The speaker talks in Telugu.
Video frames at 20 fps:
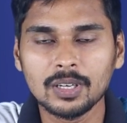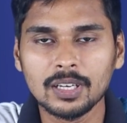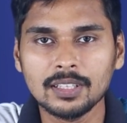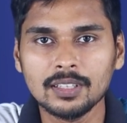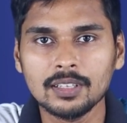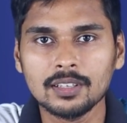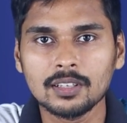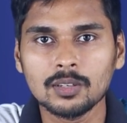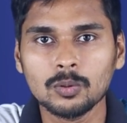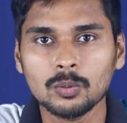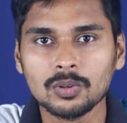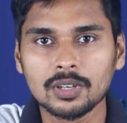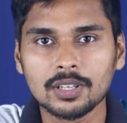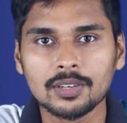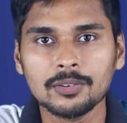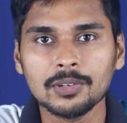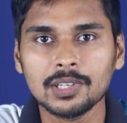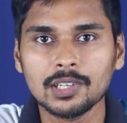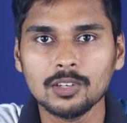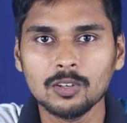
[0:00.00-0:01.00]
లేదంటే నూట
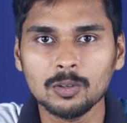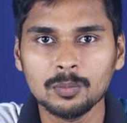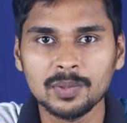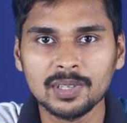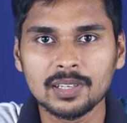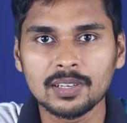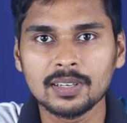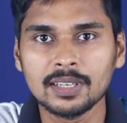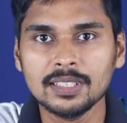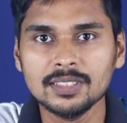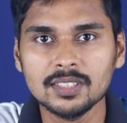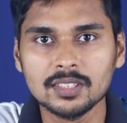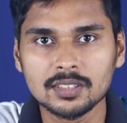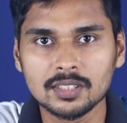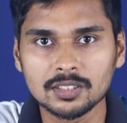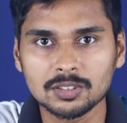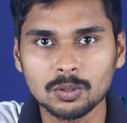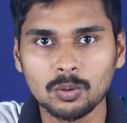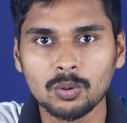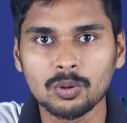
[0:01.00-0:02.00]
ఇరవై కిలోమీటర్ రేంజ్
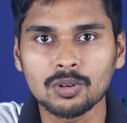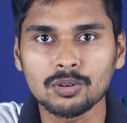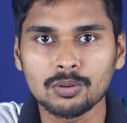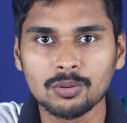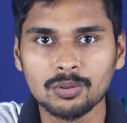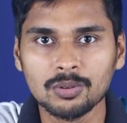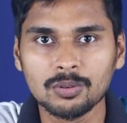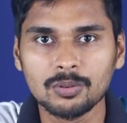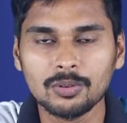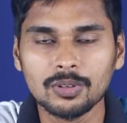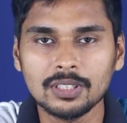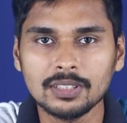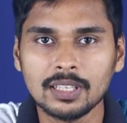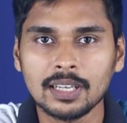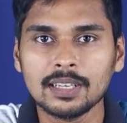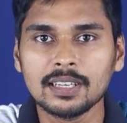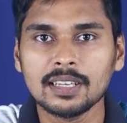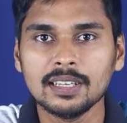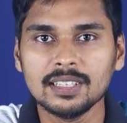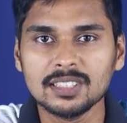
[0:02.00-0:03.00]
ఇచ్చే స్కూటర్ కొనుక్కుని
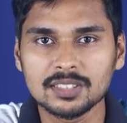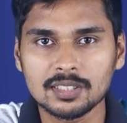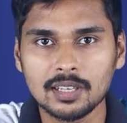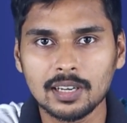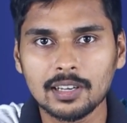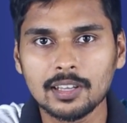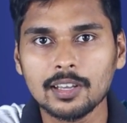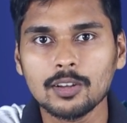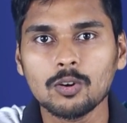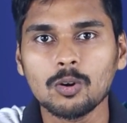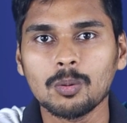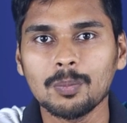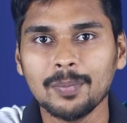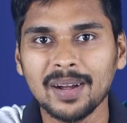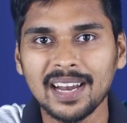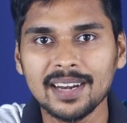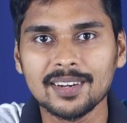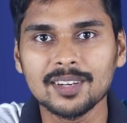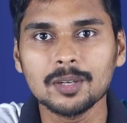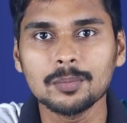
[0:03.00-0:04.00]
దానికి అడిషనల్గా ఇంకొక
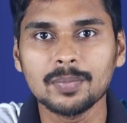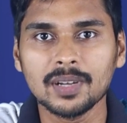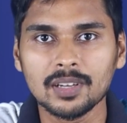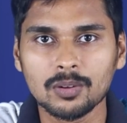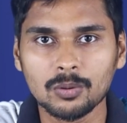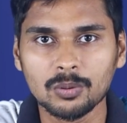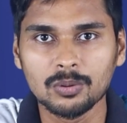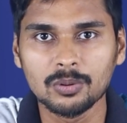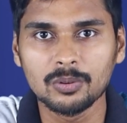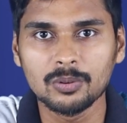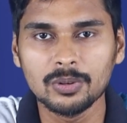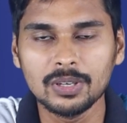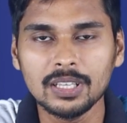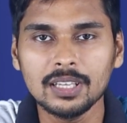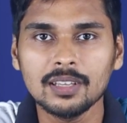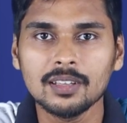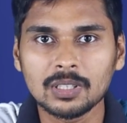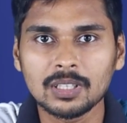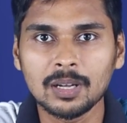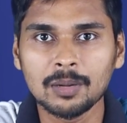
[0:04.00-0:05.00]
బ్యాటరీ ప్యాక్ కొనుక్కుని
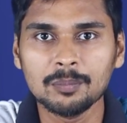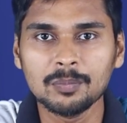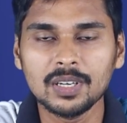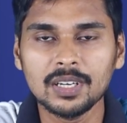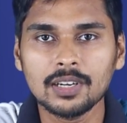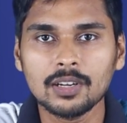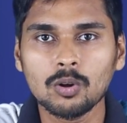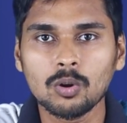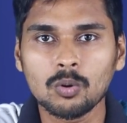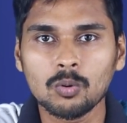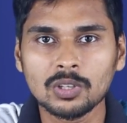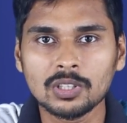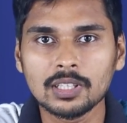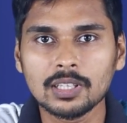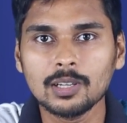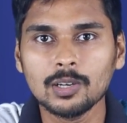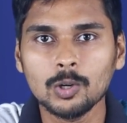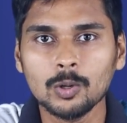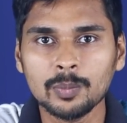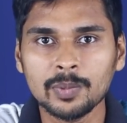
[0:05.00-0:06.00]
కంప్లీట్గా ఒక
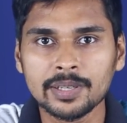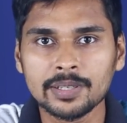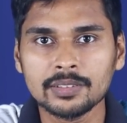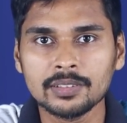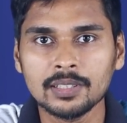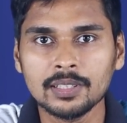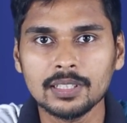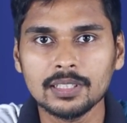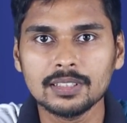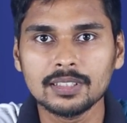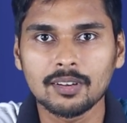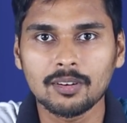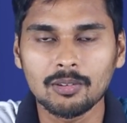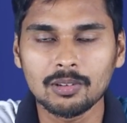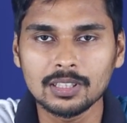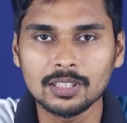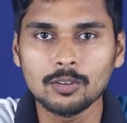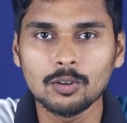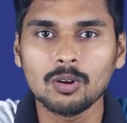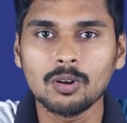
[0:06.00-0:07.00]
వంద కిలోమీటర్ తిరిగిన
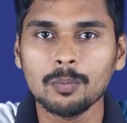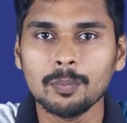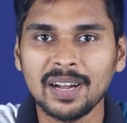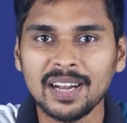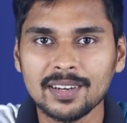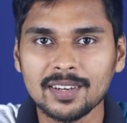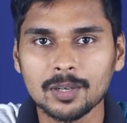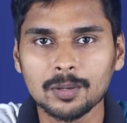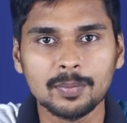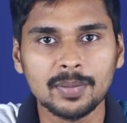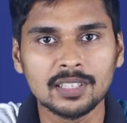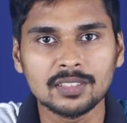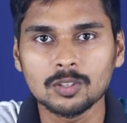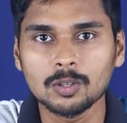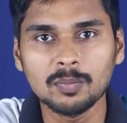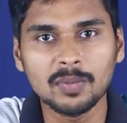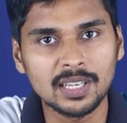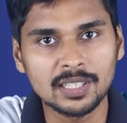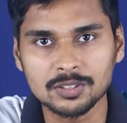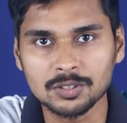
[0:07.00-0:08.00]
తర్వాత ఇంకొక బ్యాటరీ
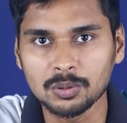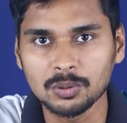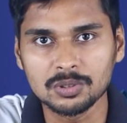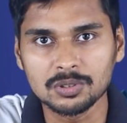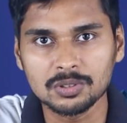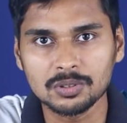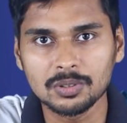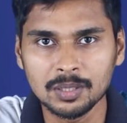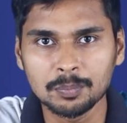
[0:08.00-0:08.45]
ప్యాక్తో మార్చుకోవచ్చు